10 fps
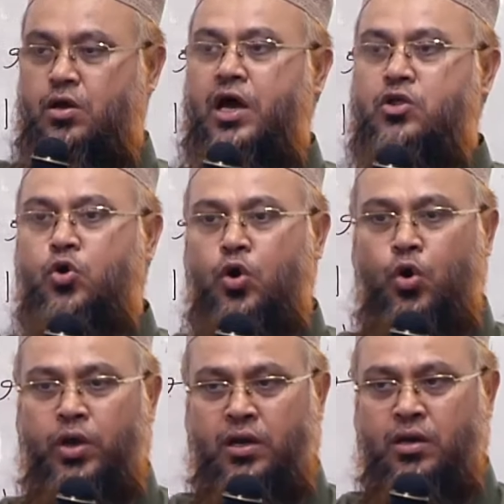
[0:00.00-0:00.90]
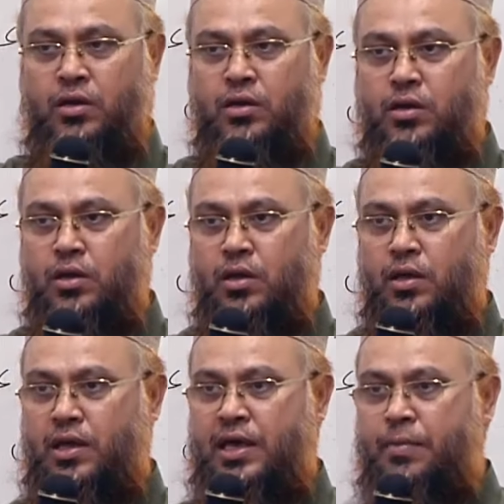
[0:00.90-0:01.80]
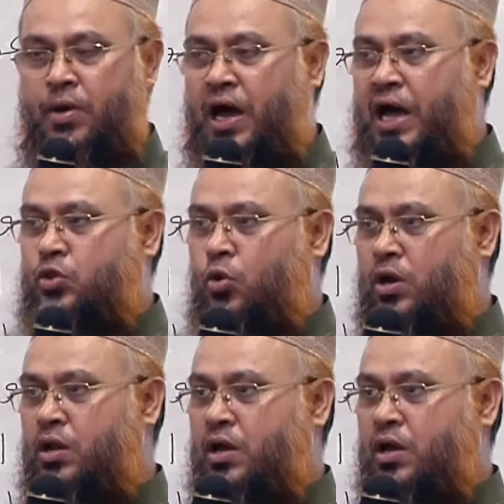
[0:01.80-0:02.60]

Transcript: রাজুলন এমরাতুন